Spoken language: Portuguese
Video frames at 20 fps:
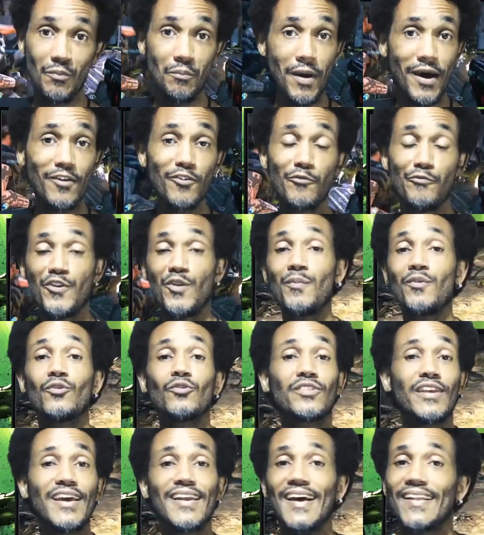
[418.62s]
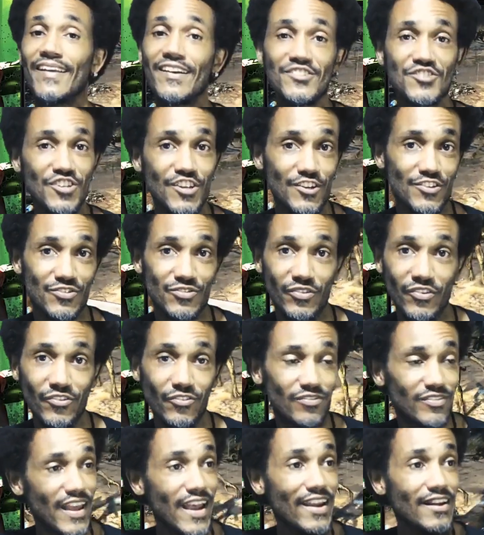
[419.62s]
mas no filme não tem nada disso.
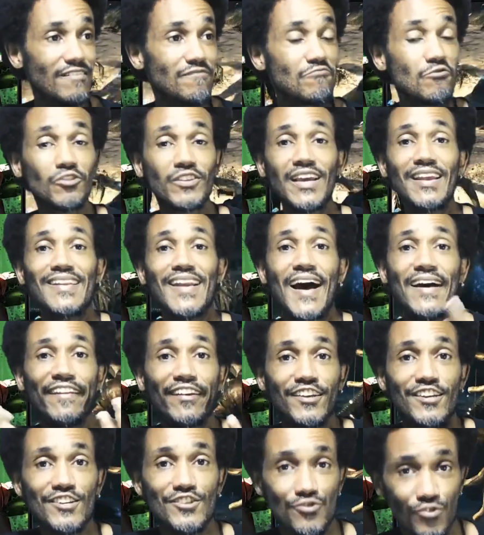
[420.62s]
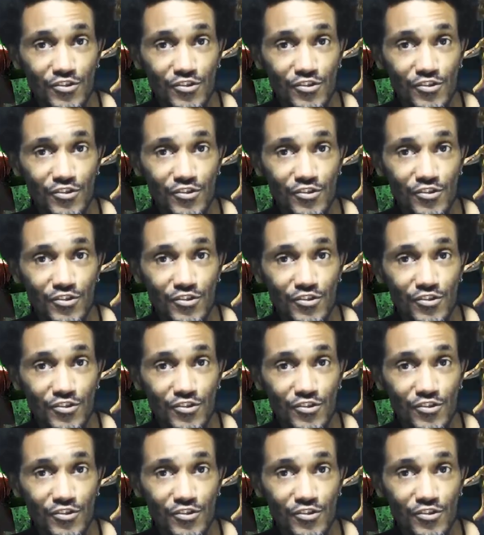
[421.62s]
Não tem, não tem nada que